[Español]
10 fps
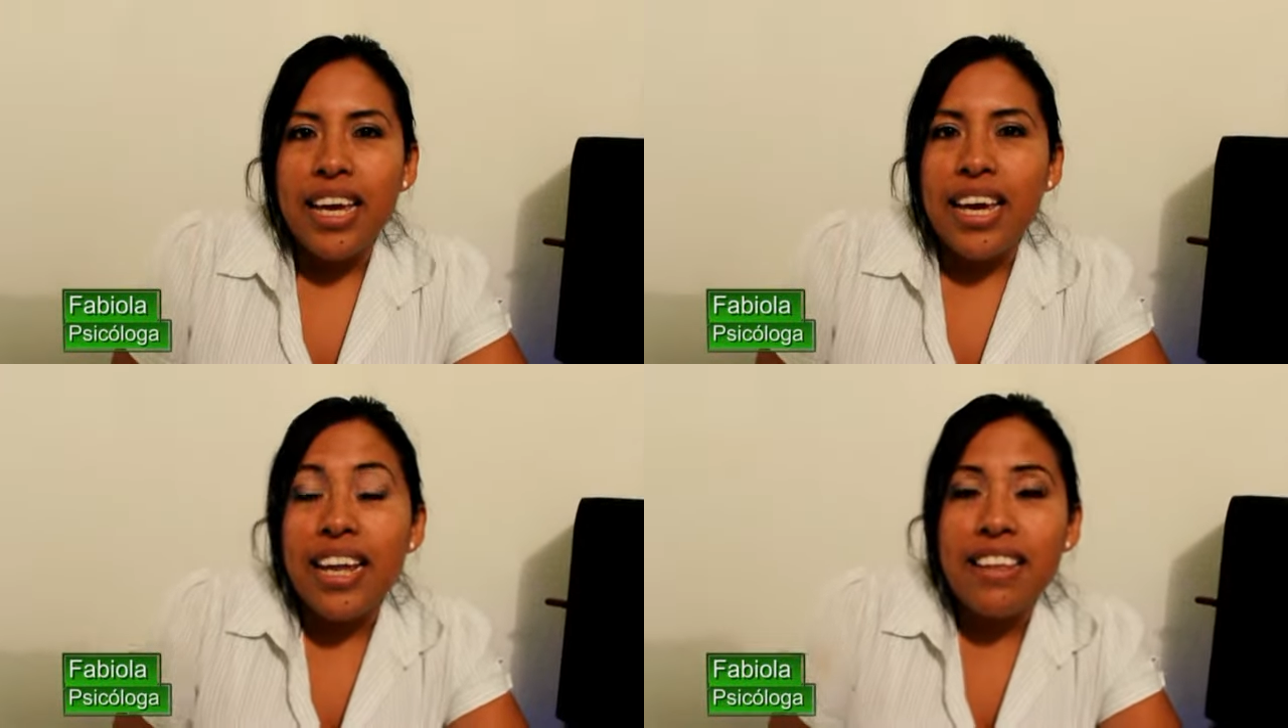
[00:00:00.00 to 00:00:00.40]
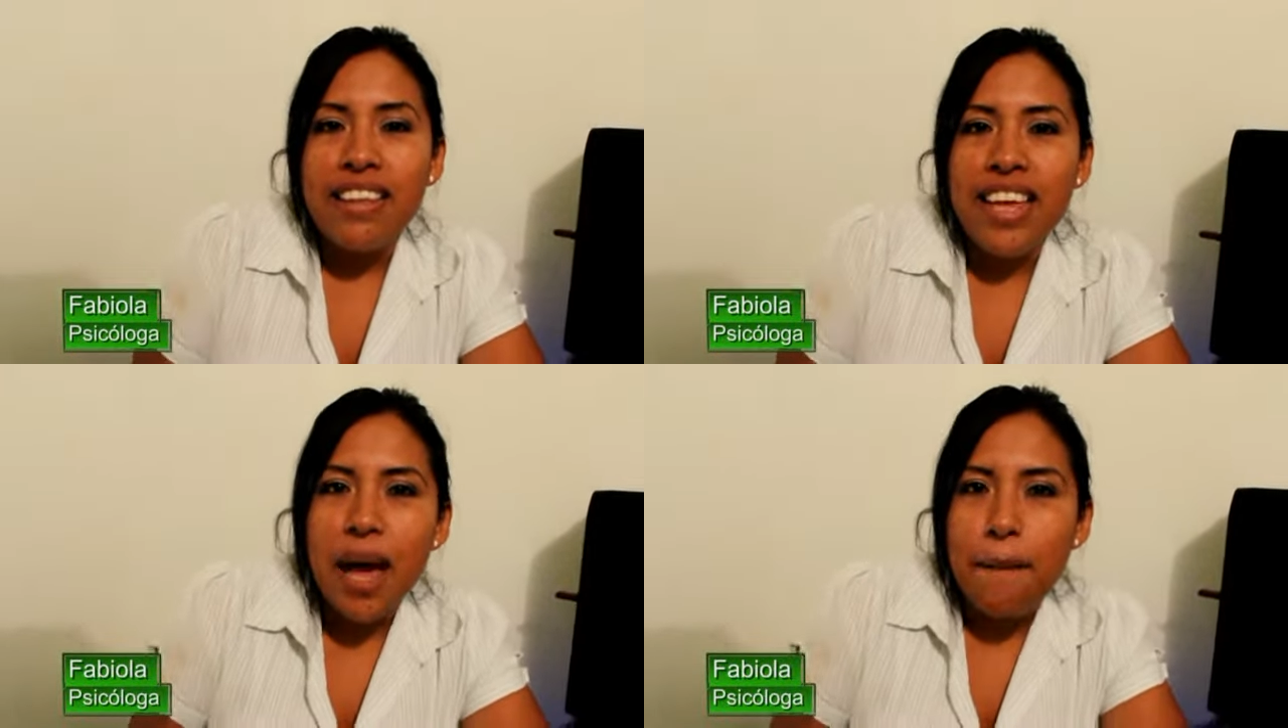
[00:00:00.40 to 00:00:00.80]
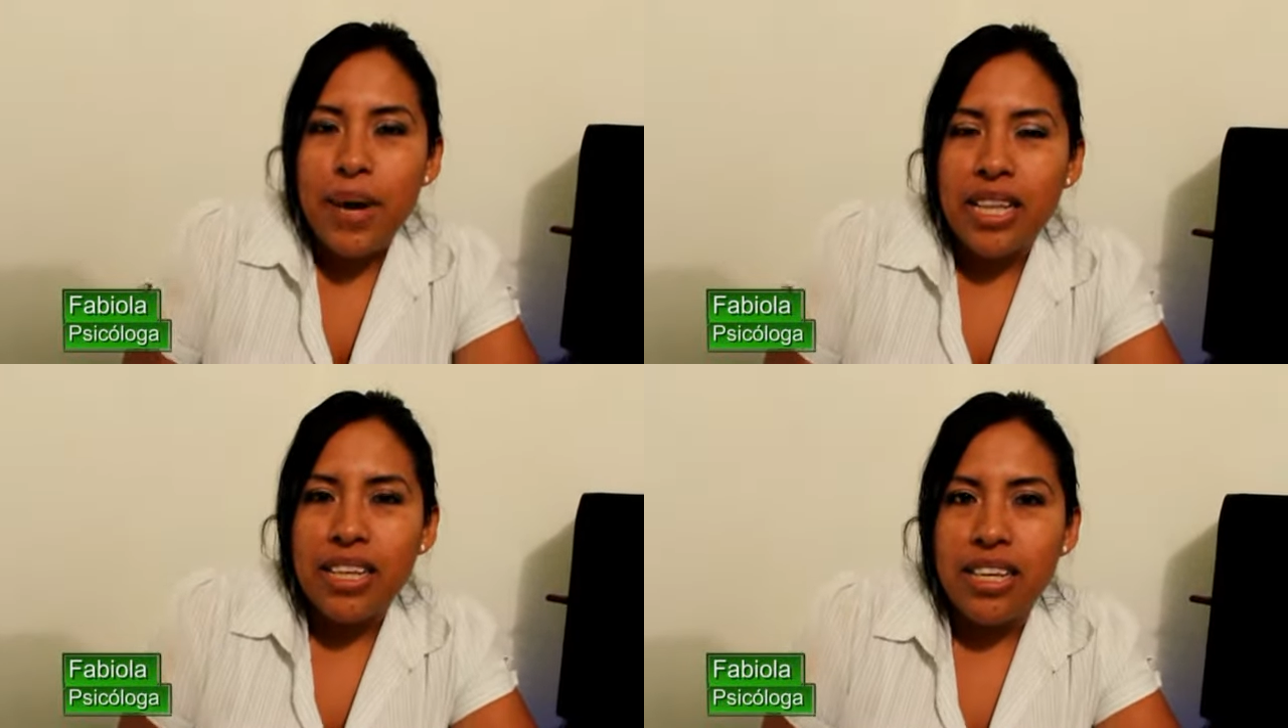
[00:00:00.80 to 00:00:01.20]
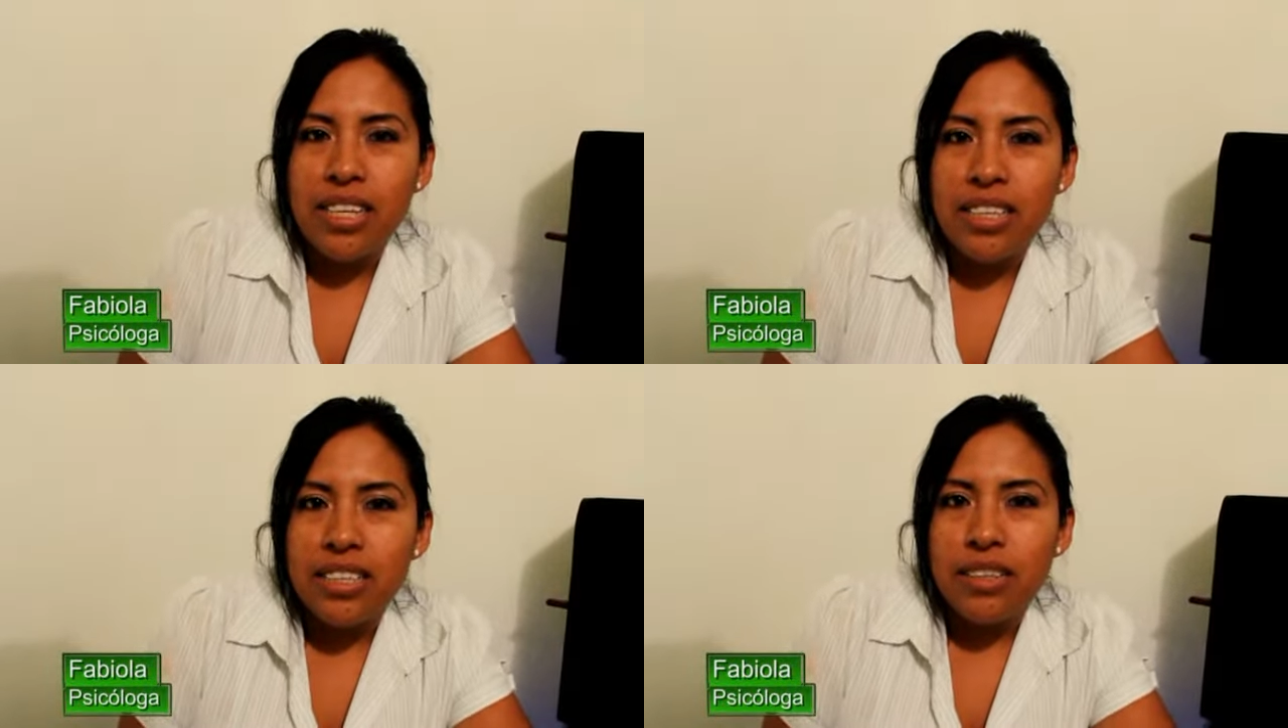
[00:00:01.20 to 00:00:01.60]
¿Qué le a
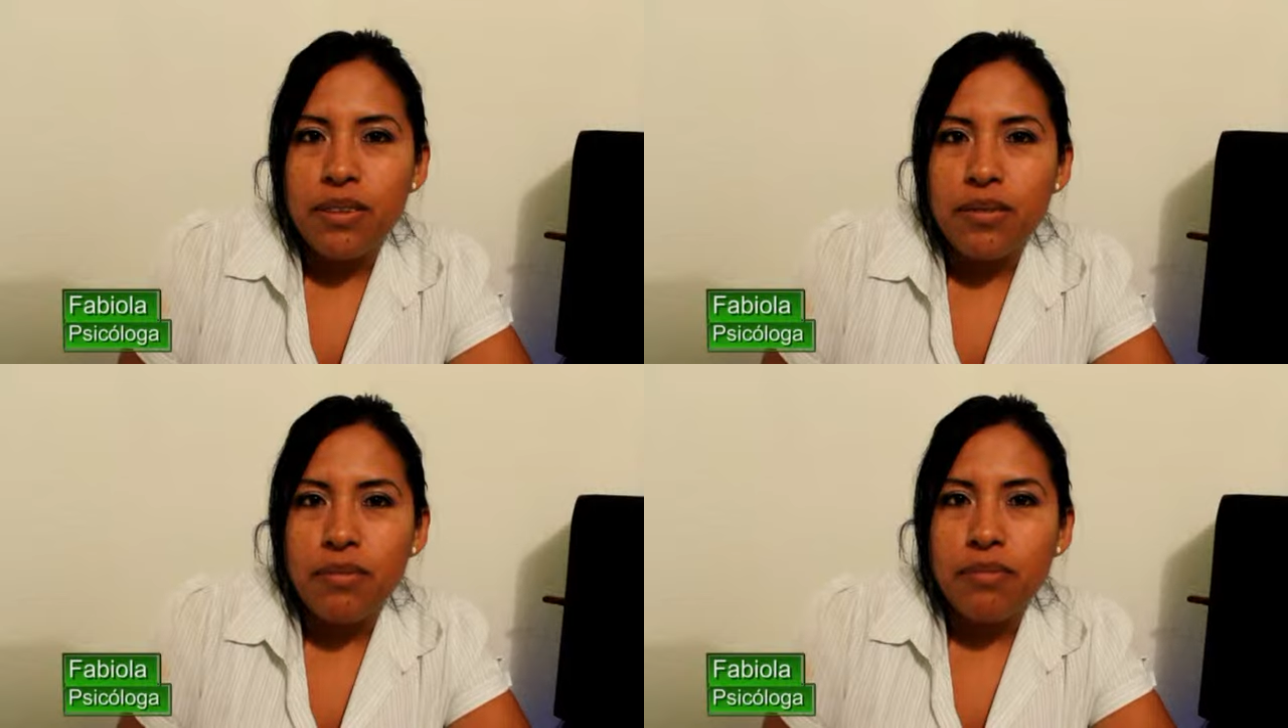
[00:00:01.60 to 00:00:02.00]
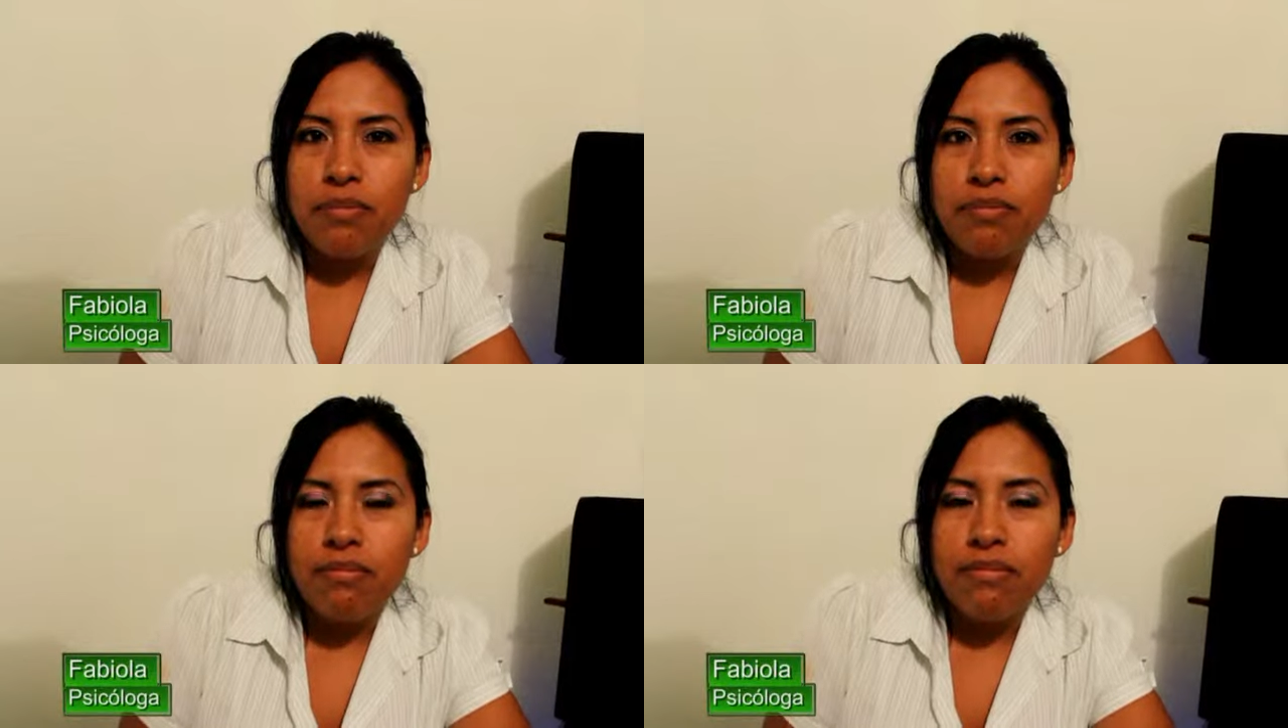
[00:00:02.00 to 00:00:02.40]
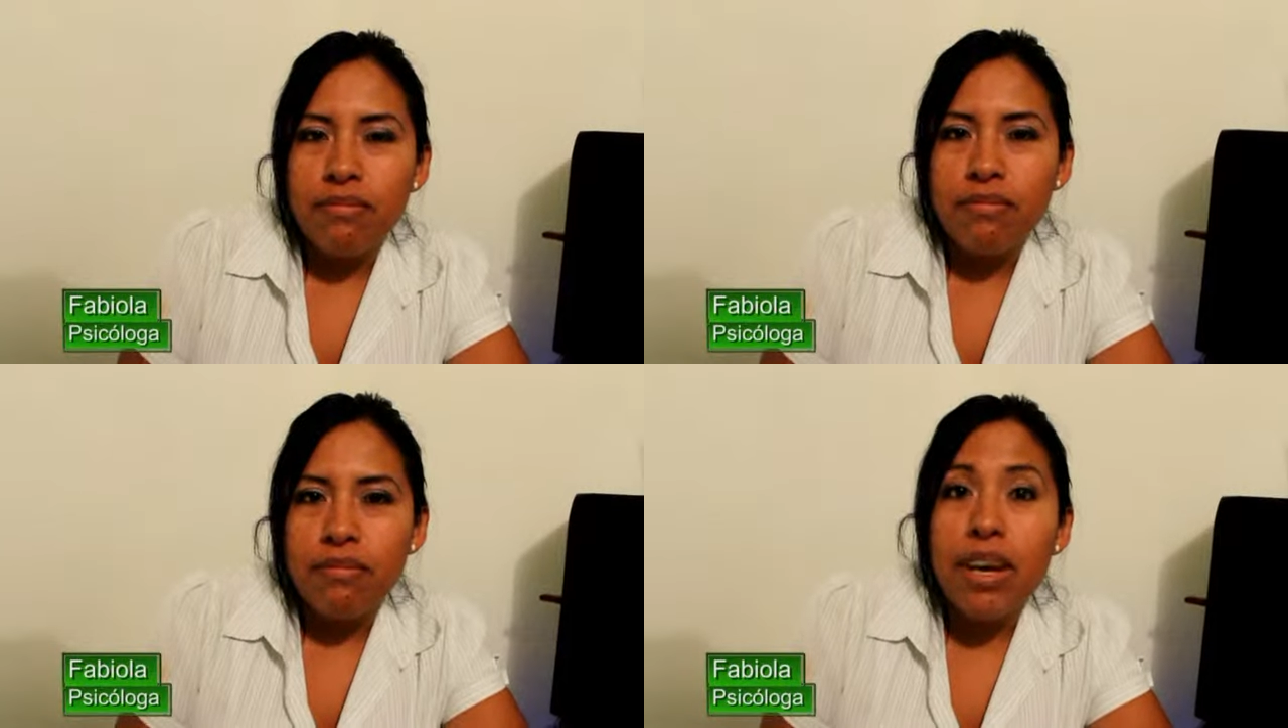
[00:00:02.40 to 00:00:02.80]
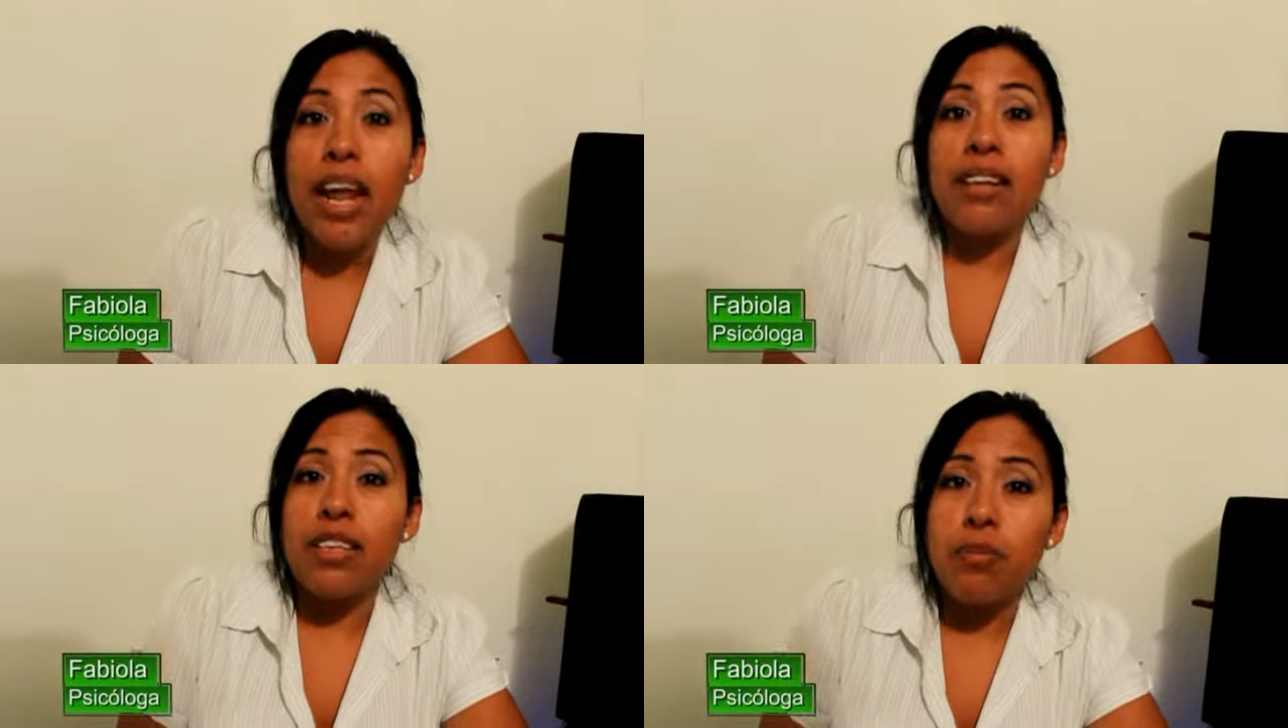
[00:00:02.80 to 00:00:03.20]
Mati?
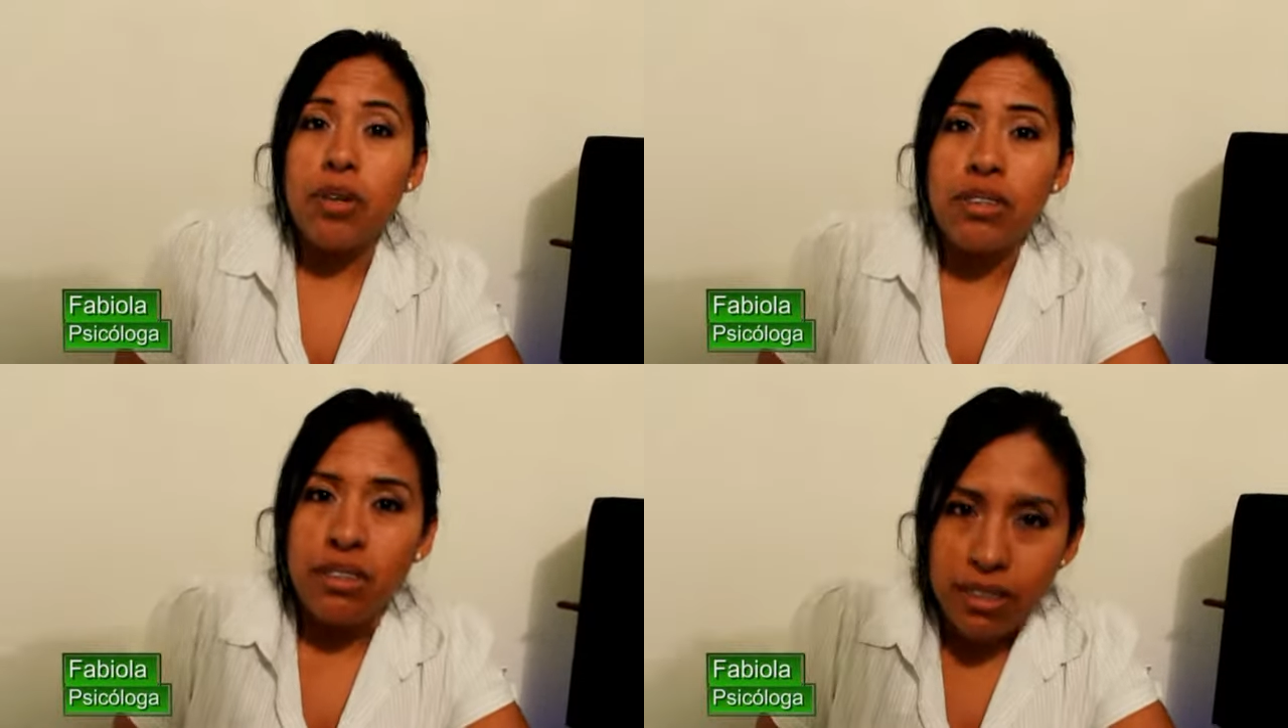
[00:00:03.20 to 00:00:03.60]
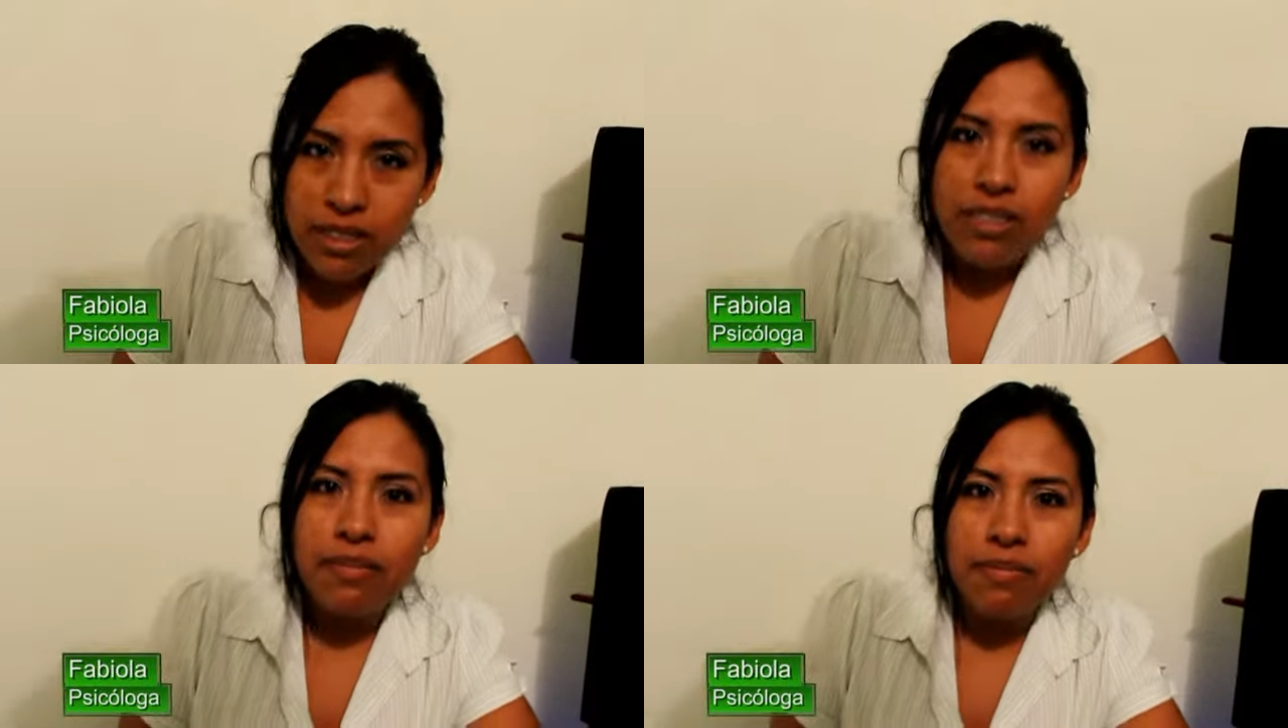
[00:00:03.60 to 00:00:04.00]
Gracias por existir.